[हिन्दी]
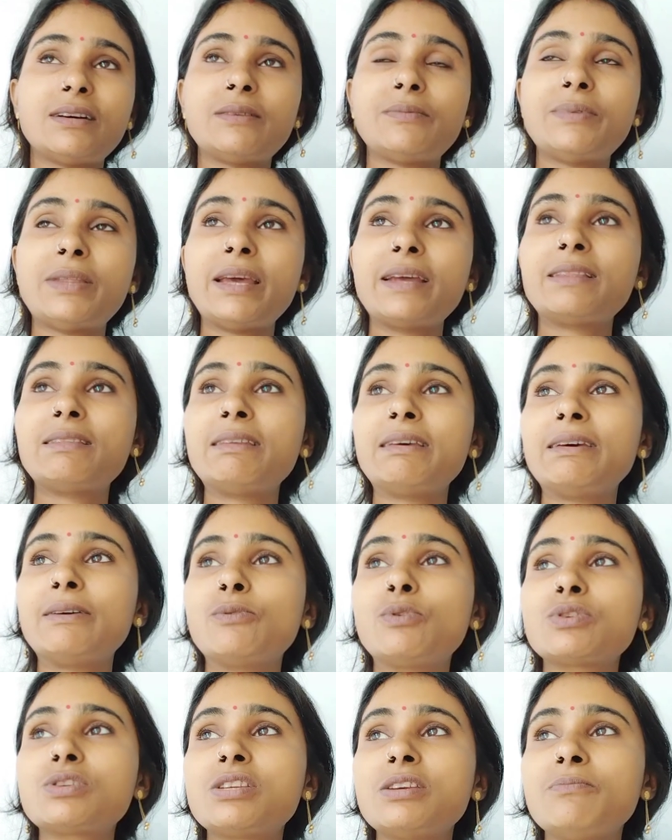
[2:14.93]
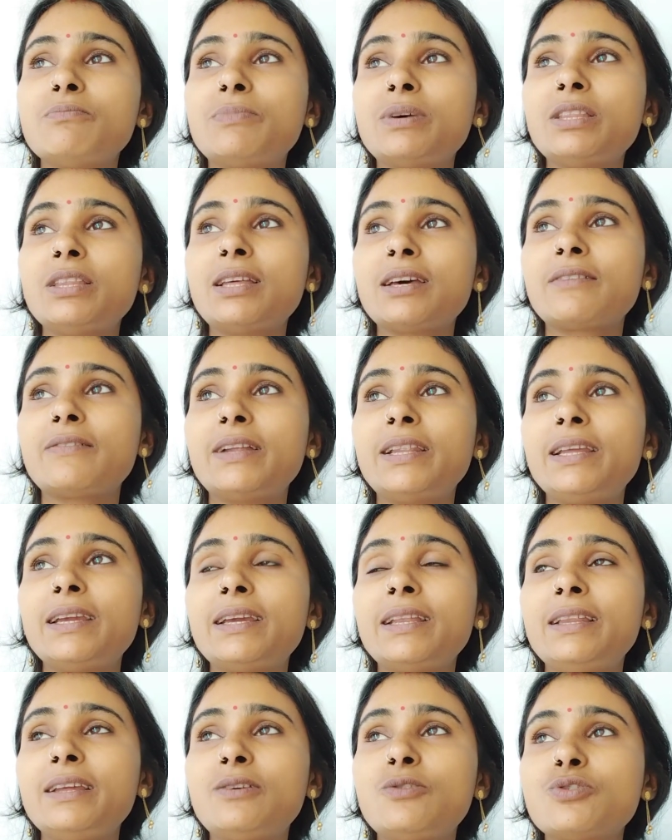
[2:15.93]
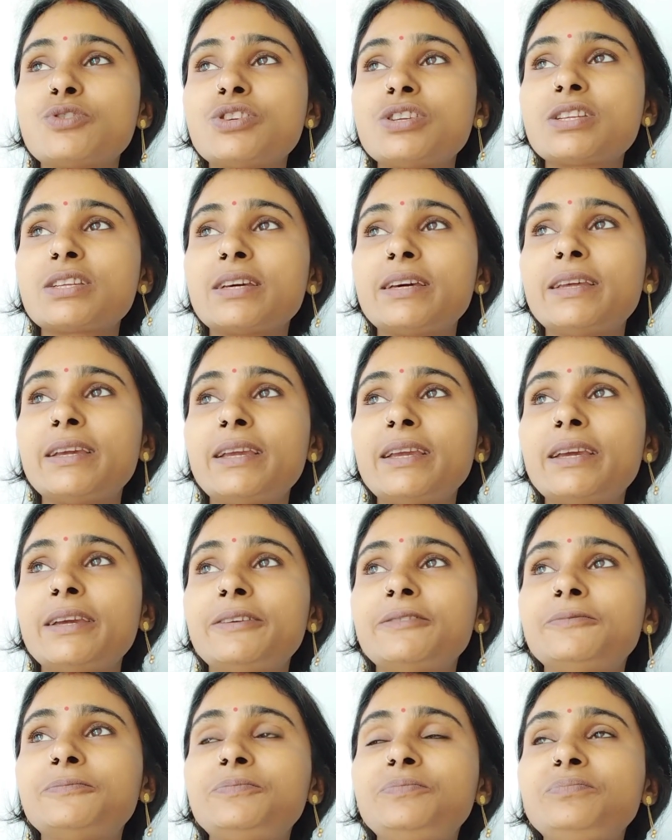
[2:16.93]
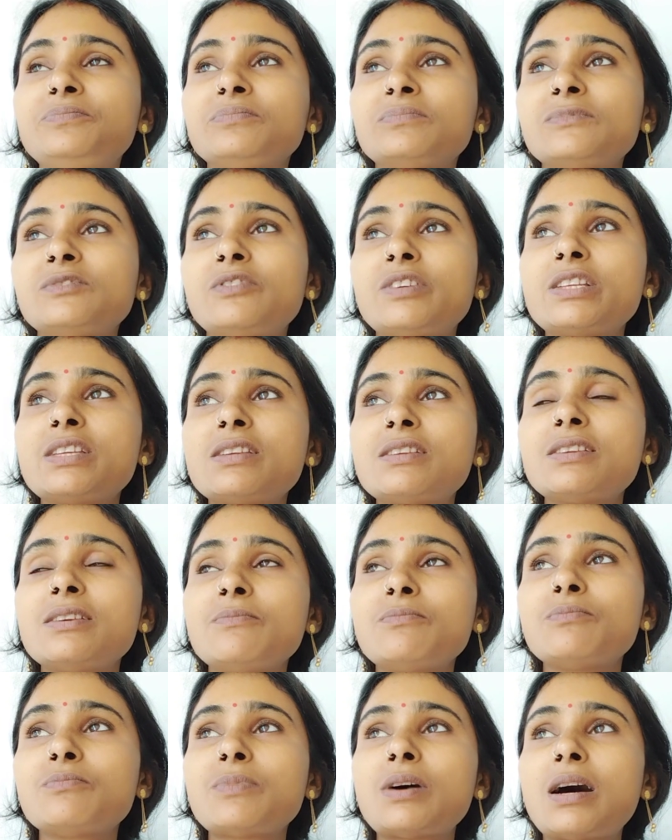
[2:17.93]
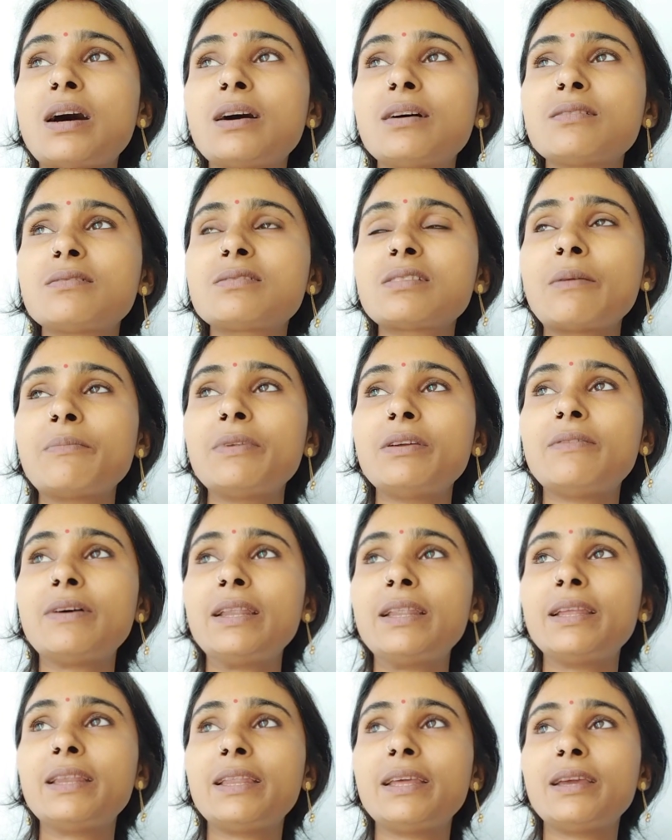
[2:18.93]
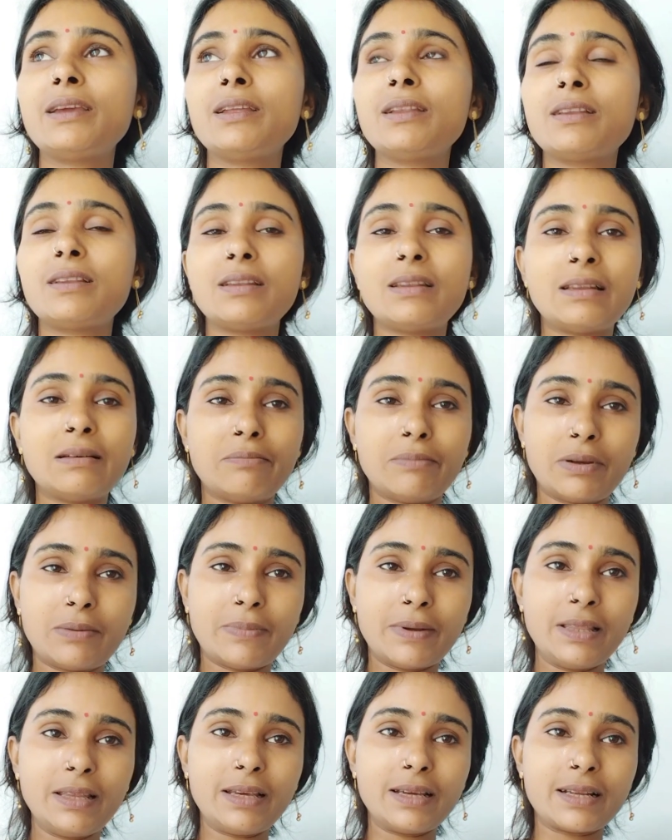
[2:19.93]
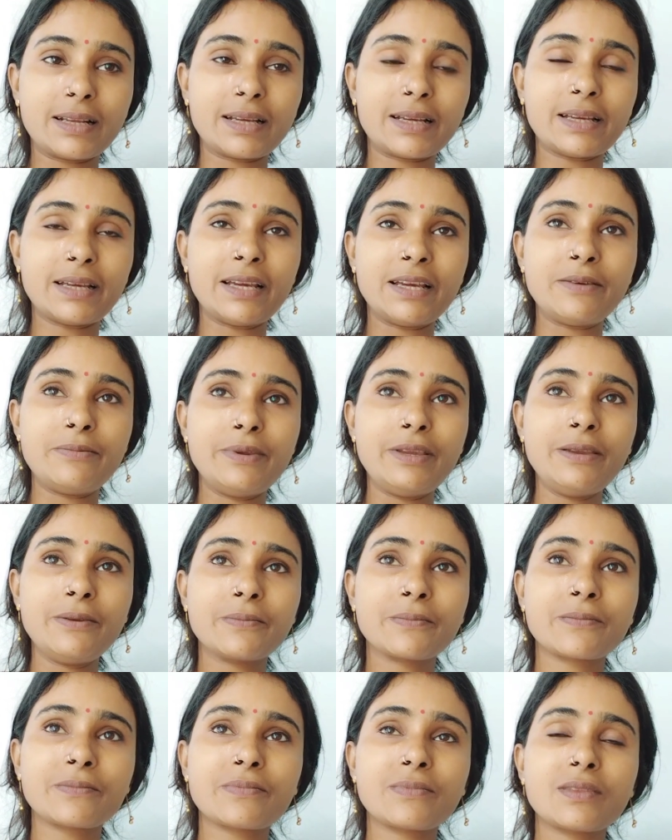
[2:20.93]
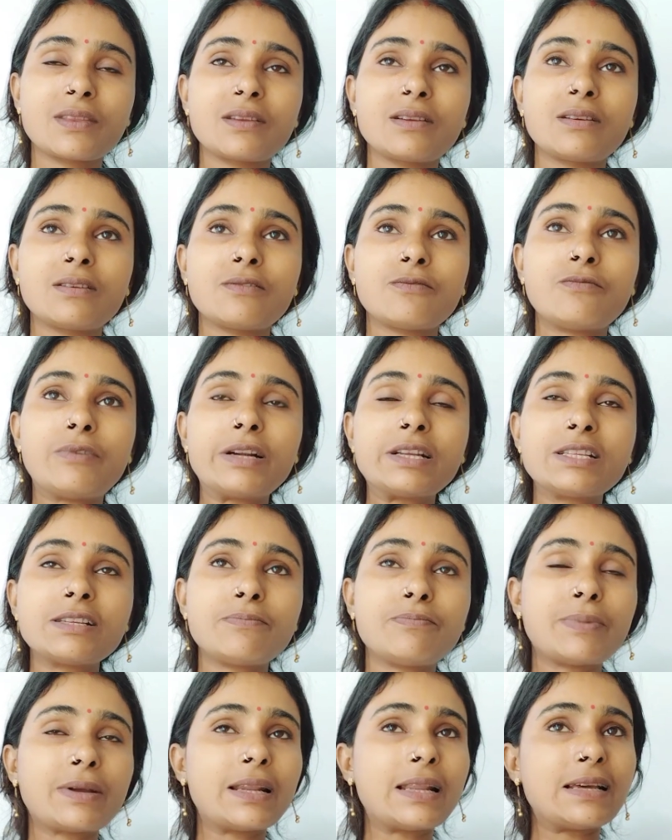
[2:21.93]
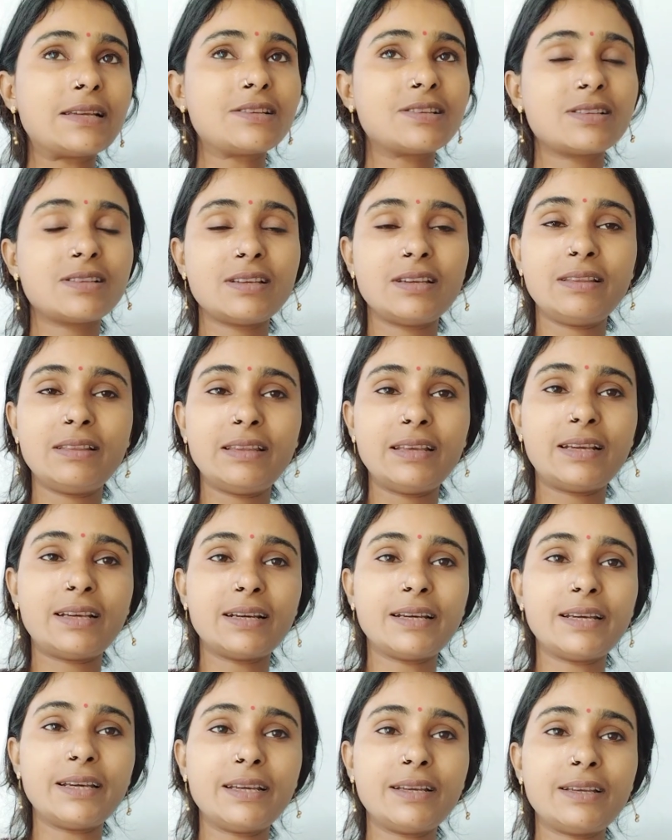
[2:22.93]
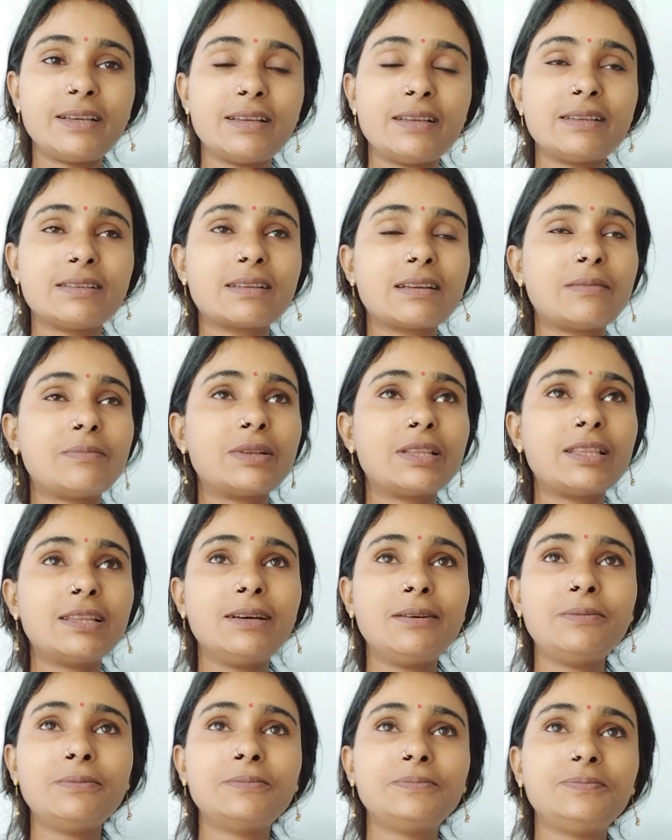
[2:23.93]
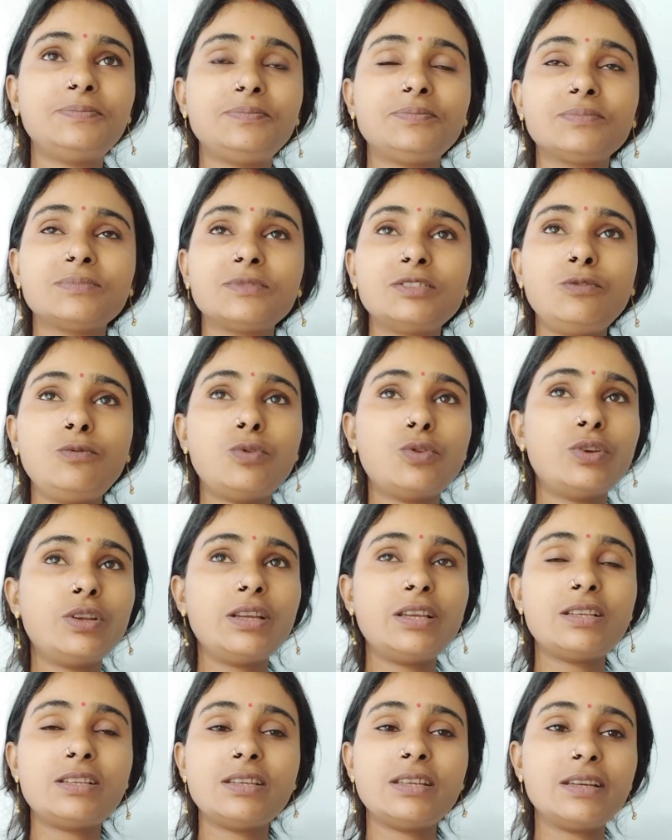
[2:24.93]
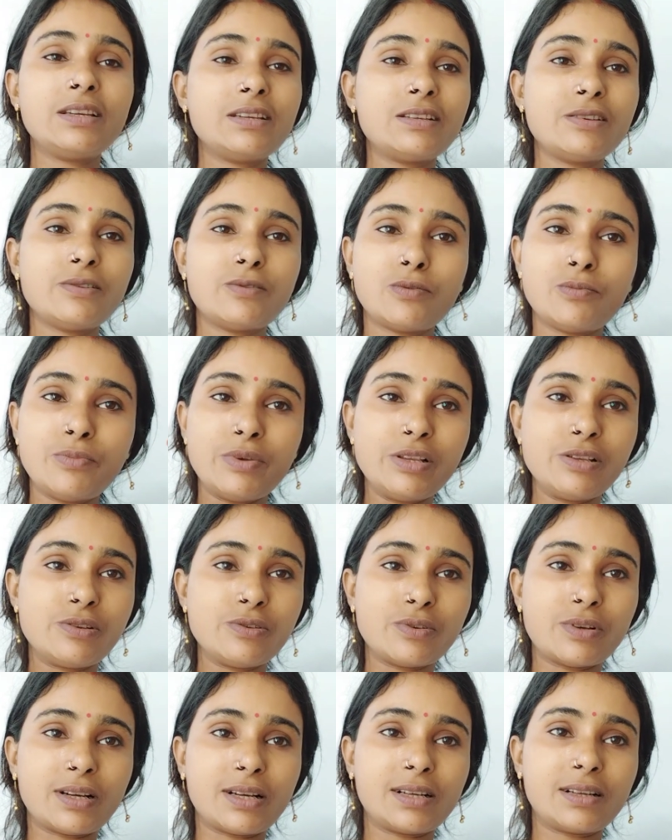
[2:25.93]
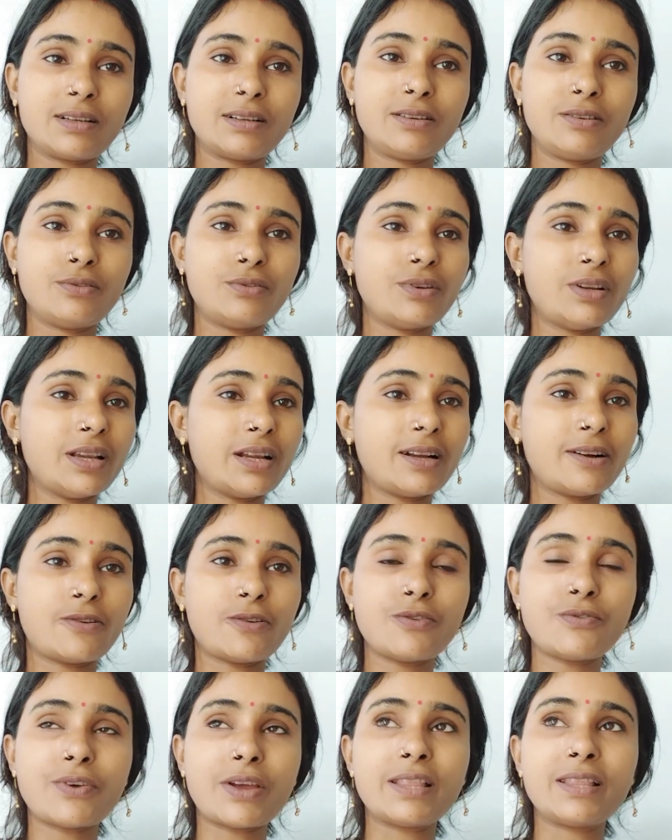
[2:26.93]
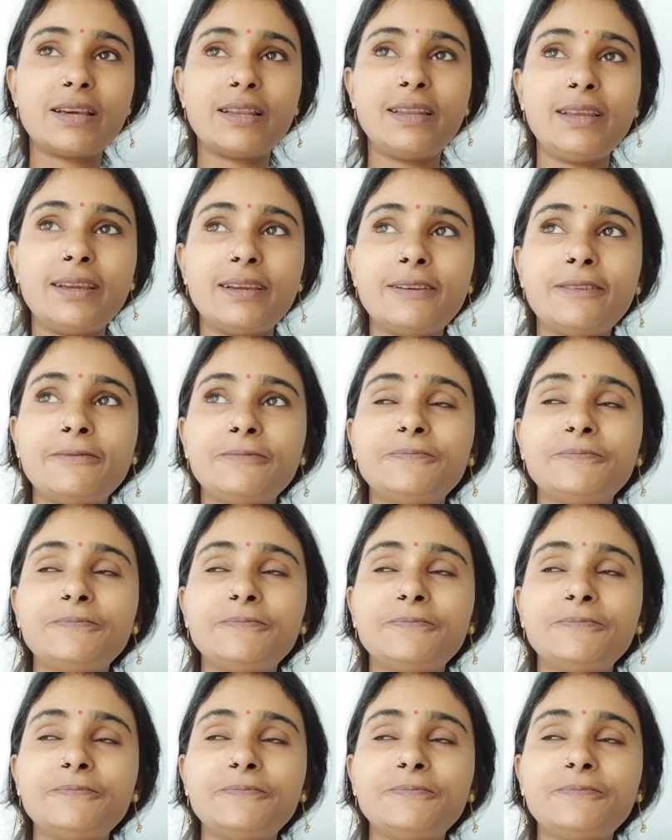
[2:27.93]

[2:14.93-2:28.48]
देखते हैं वो सिम बंद करवाने के लिए कोशिश करेंगे वैसे सिम सामने वाले ने नंबर बंद कर रखा है अभी व्हाट्सअप पर लास्ट सीन दिखा है इसका मतलब फ़ोन किसी न किसी को मिल चुका ढूंढने का कोई फ़ायदा नहीं है